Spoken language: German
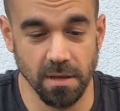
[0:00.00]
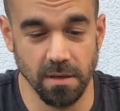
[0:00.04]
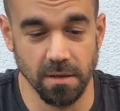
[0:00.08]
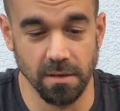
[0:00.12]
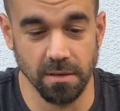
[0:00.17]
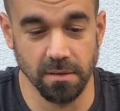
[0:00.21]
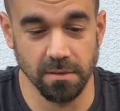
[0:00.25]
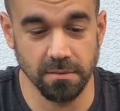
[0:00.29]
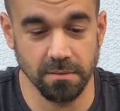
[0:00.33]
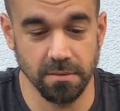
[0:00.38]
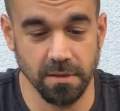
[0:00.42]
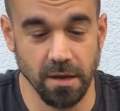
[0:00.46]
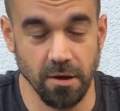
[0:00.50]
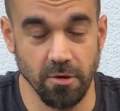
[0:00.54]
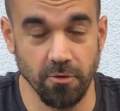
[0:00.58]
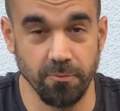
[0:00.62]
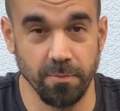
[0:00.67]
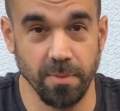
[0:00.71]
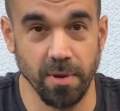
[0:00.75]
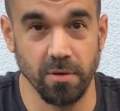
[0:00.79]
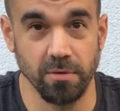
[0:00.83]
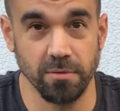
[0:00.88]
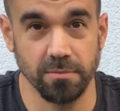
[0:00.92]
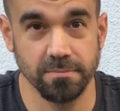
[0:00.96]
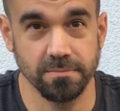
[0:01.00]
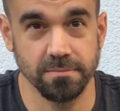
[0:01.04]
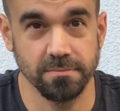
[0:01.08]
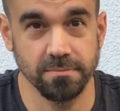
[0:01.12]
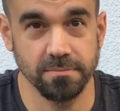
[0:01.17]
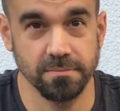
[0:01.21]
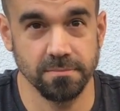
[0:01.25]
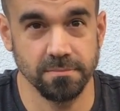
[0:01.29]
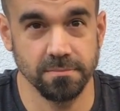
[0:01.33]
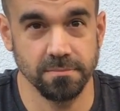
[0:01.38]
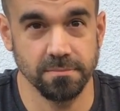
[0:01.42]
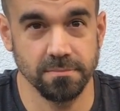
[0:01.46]
äh, der Aufbau.
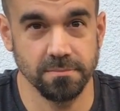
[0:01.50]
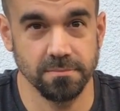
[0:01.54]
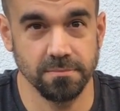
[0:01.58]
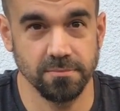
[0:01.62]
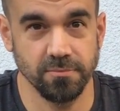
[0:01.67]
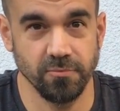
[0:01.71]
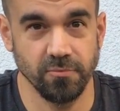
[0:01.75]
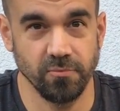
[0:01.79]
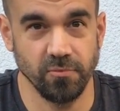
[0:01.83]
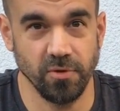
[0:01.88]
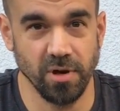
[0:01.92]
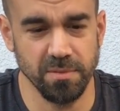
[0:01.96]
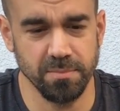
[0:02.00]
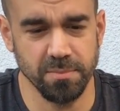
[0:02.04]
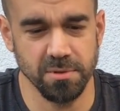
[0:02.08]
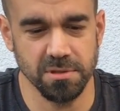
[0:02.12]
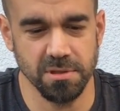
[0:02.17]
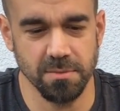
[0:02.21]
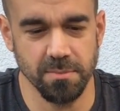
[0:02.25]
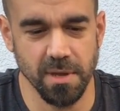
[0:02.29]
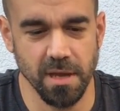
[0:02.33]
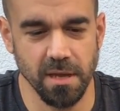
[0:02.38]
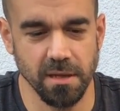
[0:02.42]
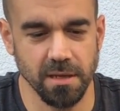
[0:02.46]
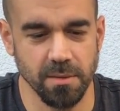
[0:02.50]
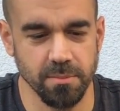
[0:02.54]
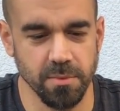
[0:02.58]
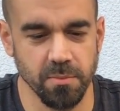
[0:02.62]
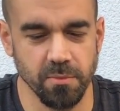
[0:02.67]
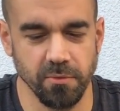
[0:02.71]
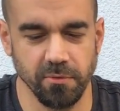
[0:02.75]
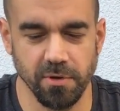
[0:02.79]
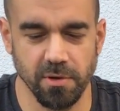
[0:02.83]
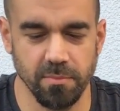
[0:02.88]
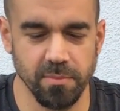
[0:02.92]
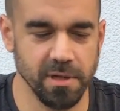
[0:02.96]
Vielleicht ein bisschen mehr, ich habe
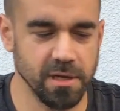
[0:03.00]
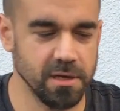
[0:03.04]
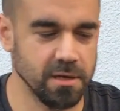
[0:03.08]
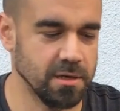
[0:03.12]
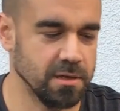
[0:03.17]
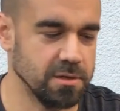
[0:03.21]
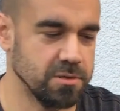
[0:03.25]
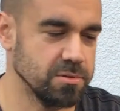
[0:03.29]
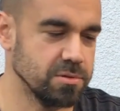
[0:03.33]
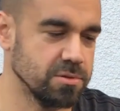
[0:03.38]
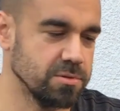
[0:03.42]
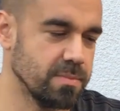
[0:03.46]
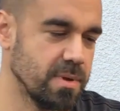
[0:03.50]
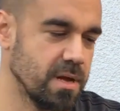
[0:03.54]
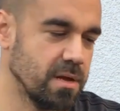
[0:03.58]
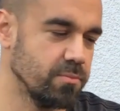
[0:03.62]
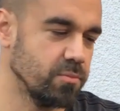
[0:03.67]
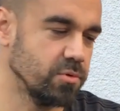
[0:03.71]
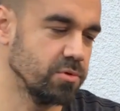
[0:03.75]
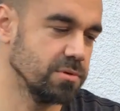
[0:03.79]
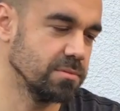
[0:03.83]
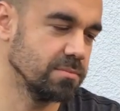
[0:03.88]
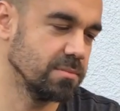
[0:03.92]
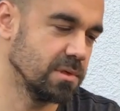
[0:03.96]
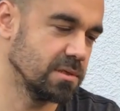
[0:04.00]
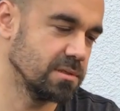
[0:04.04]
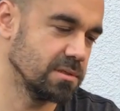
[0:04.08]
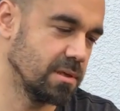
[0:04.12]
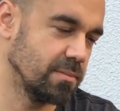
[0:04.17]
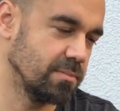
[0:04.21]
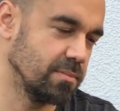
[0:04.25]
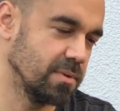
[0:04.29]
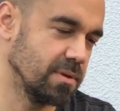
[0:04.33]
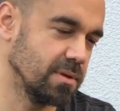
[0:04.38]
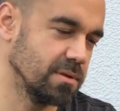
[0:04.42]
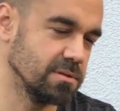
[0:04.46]
immer wieder Bilder dazwischen machen müssen,
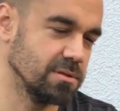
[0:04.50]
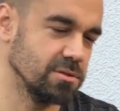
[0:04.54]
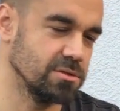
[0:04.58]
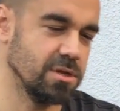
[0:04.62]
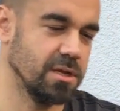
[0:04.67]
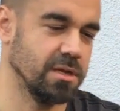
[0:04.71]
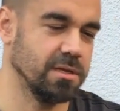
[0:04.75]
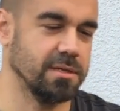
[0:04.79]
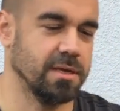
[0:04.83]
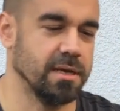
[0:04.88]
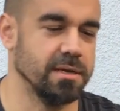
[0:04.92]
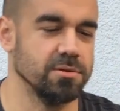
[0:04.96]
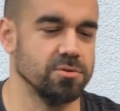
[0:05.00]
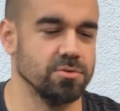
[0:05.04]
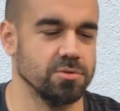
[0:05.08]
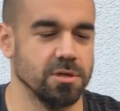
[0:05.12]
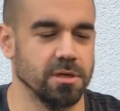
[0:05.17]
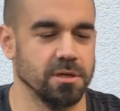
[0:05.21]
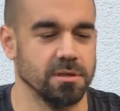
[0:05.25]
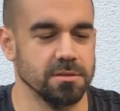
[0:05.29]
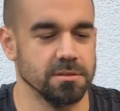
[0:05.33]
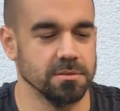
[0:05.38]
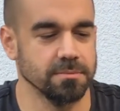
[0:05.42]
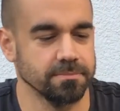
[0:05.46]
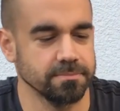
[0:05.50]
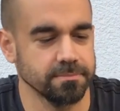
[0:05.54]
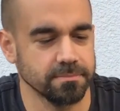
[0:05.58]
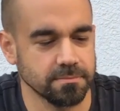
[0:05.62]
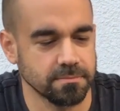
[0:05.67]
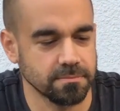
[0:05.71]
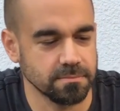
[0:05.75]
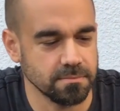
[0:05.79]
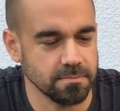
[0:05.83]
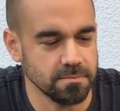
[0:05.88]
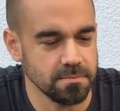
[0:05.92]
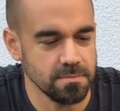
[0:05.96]
deshalb ist es schlecht einzuschätzen.
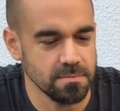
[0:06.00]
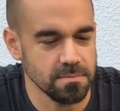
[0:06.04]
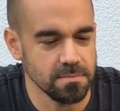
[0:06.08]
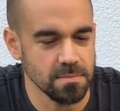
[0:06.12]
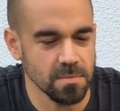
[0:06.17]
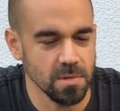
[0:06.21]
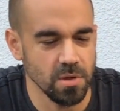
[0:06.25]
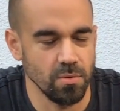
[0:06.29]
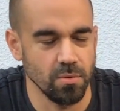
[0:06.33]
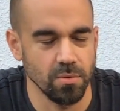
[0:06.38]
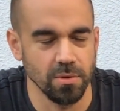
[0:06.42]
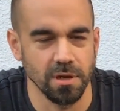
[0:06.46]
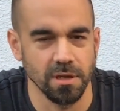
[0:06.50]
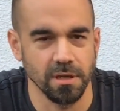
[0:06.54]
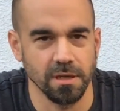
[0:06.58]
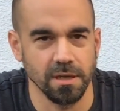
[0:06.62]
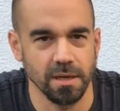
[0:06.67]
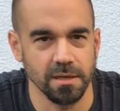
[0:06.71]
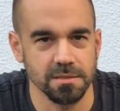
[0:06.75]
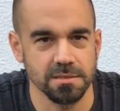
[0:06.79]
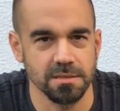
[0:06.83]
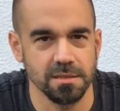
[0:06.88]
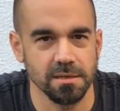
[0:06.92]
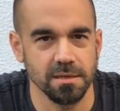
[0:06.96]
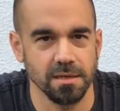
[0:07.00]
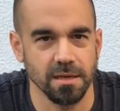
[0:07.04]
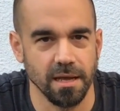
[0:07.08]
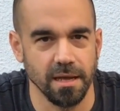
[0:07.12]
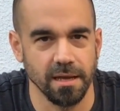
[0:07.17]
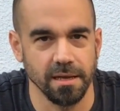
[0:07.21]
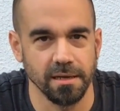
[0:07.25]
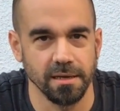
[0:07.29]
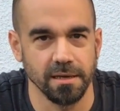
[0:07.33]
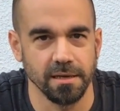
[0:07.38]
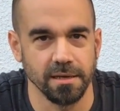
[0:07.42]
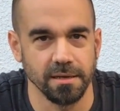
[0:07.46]
Und eine ganze
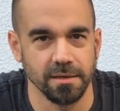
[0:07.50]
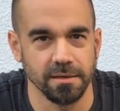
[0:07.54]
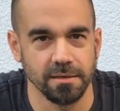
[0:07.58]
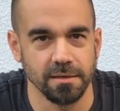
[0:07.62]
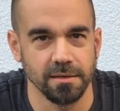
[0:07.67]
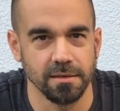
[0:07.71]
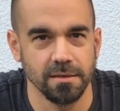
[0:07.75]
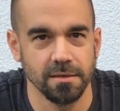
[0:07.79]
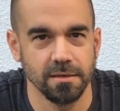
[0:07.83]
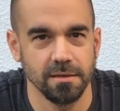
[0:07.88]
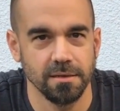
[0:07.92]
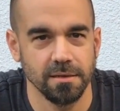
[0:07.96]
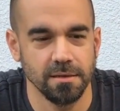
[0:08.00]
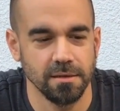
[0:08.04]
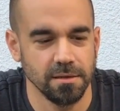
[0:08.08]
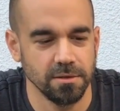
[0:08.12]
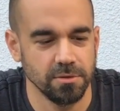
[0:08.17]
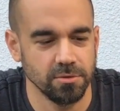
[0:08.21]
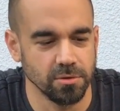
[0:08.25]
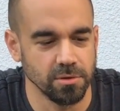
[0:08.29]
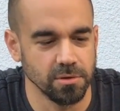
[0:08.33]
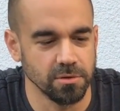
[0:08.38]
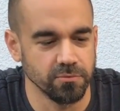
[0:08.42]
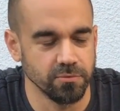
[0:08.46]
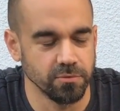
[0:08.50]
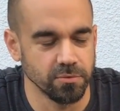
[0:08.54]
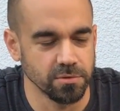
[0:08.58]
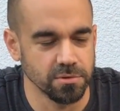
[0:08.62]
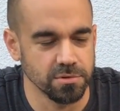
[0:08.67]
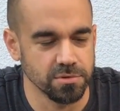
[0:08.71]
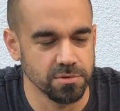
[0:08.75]
Reihe an tollen